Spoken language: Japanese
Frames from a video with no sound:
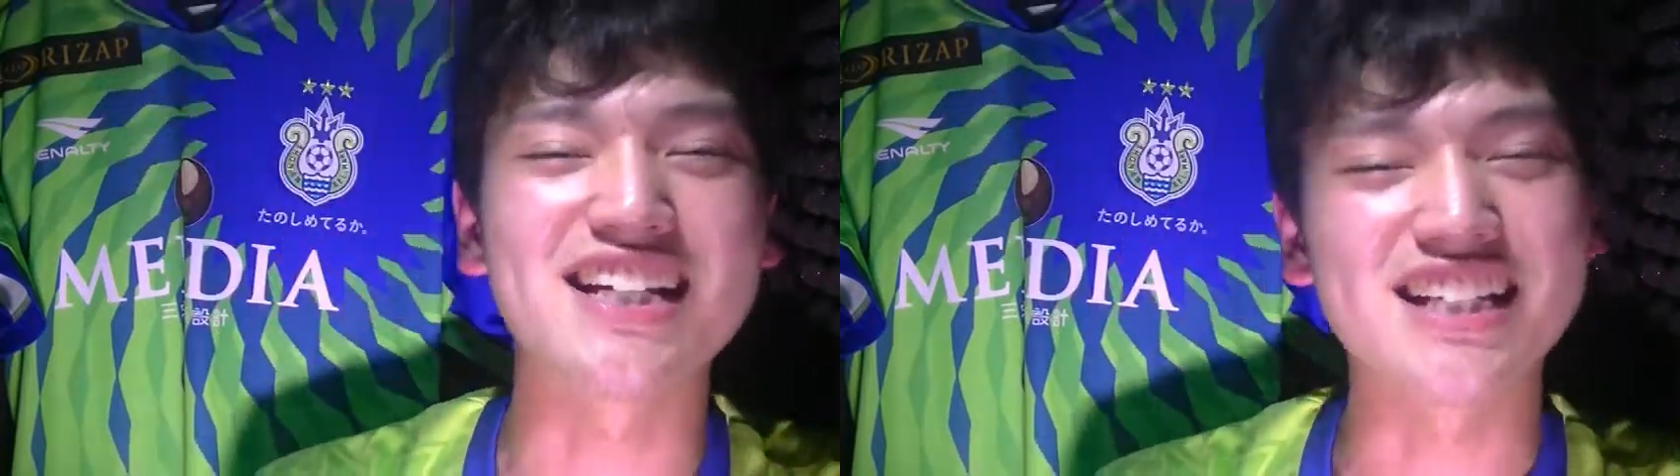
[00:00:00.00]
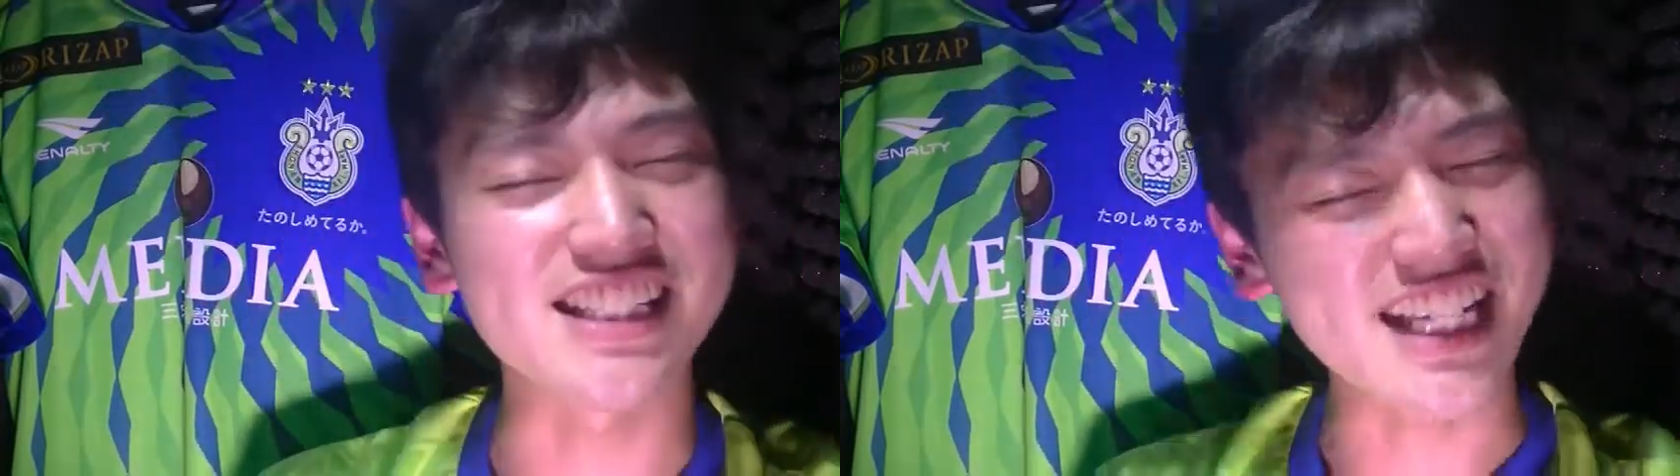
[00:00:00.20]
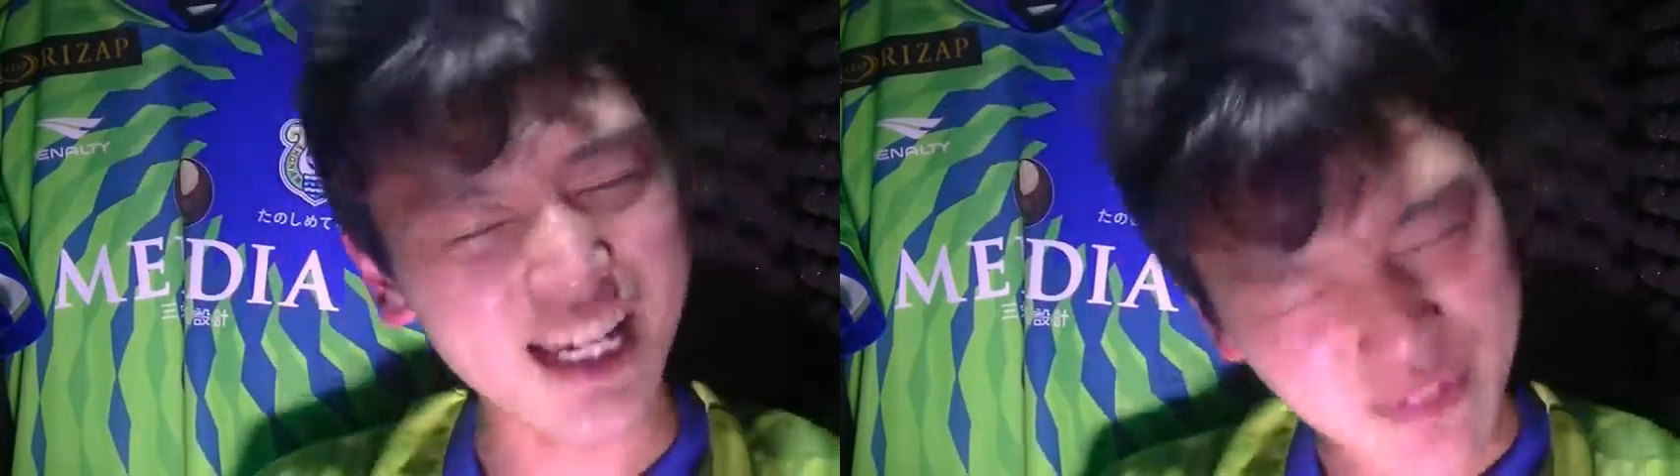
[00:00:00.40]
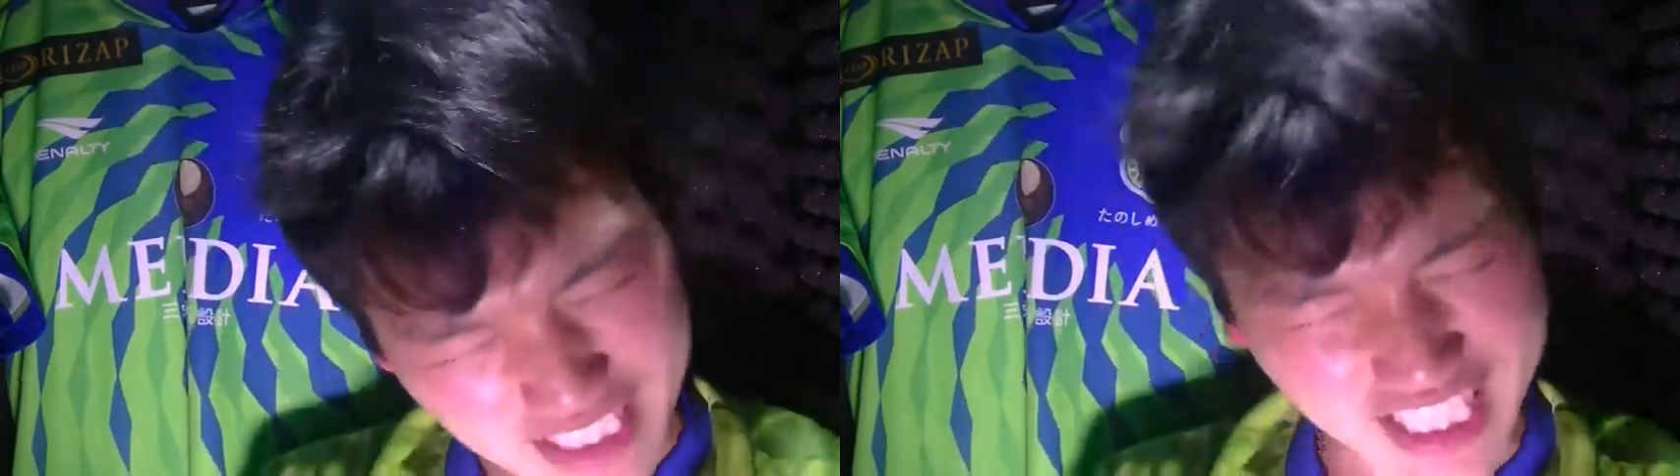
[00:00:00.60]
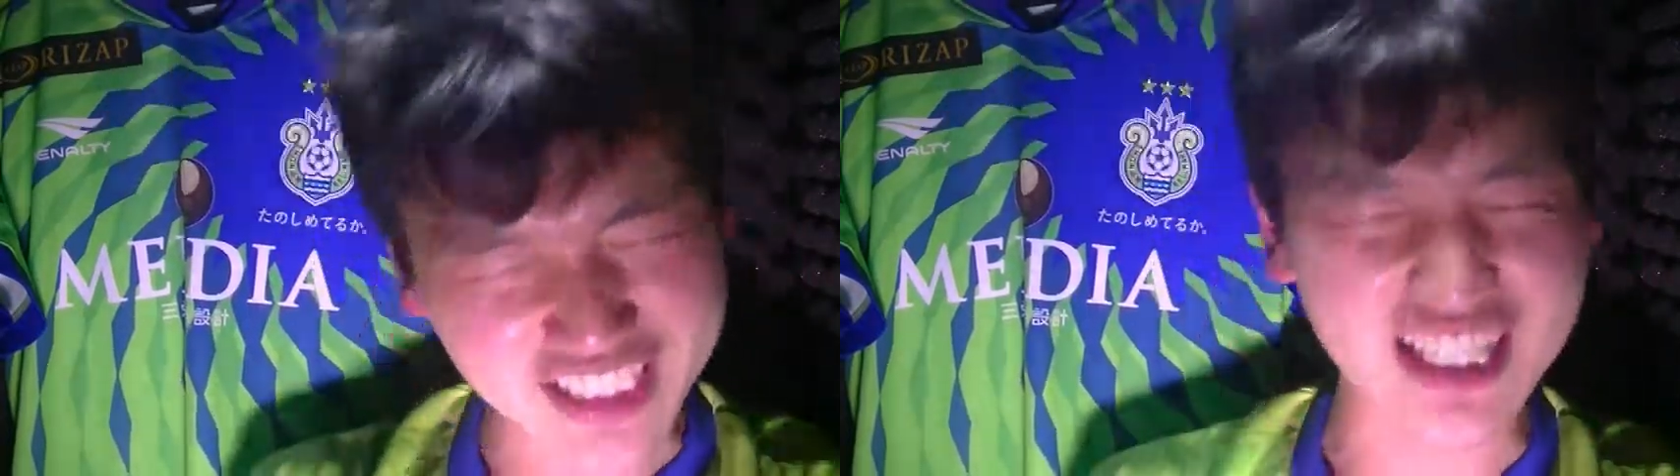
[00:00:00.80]
試合見
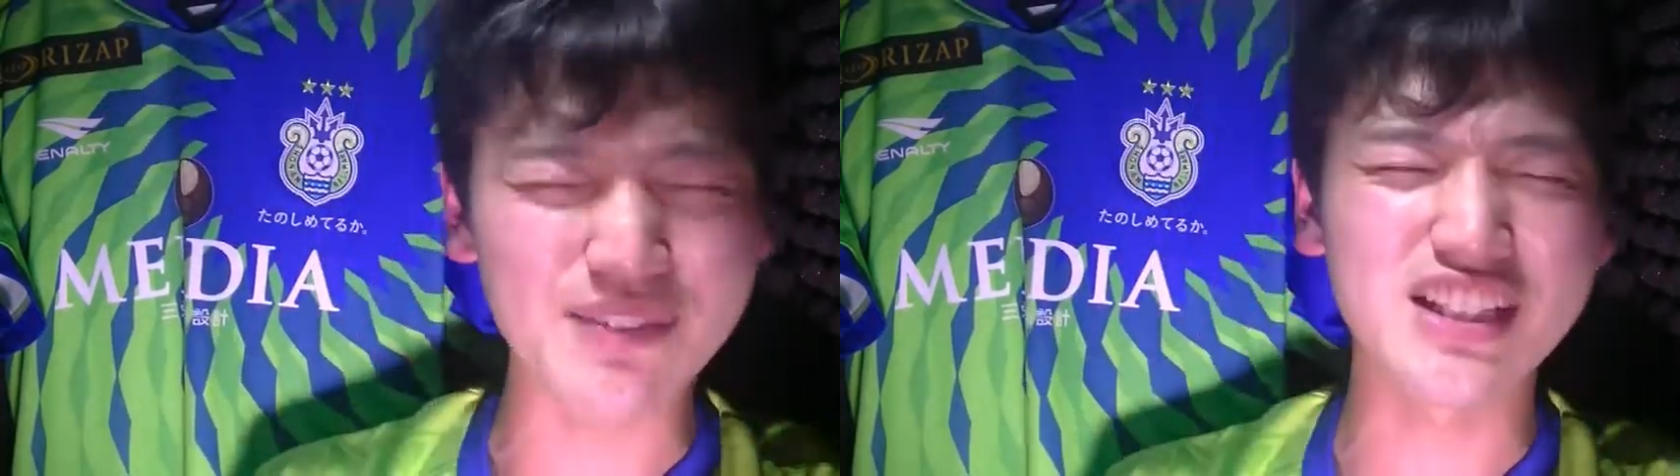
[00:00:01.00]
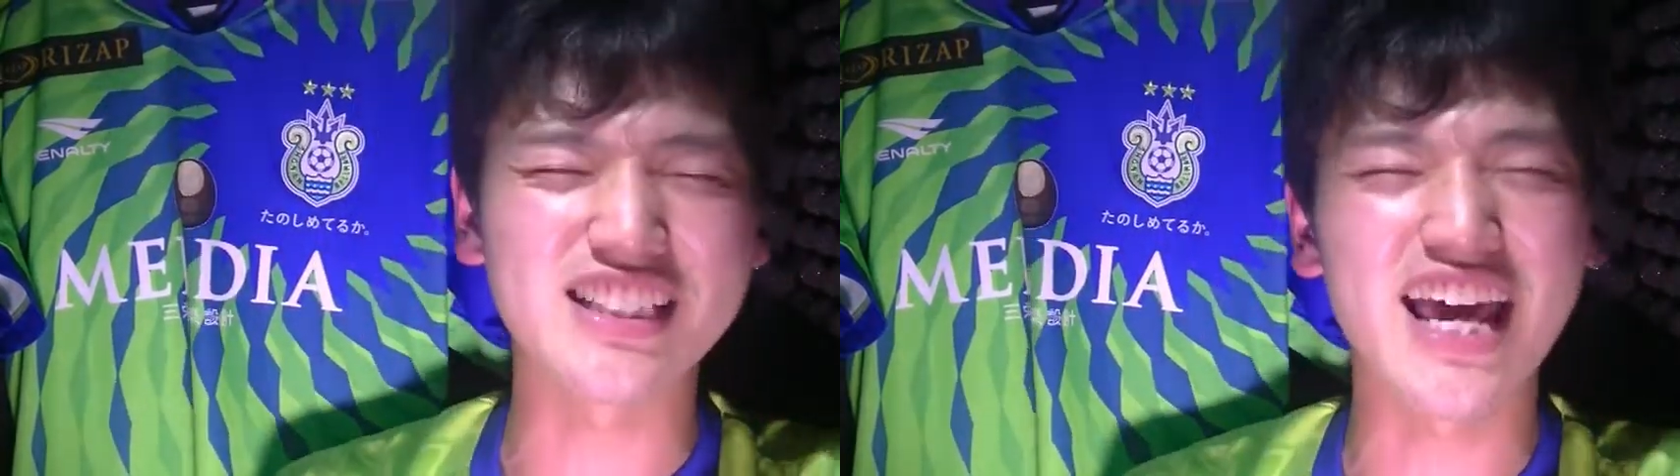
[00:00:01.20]
に行くたびに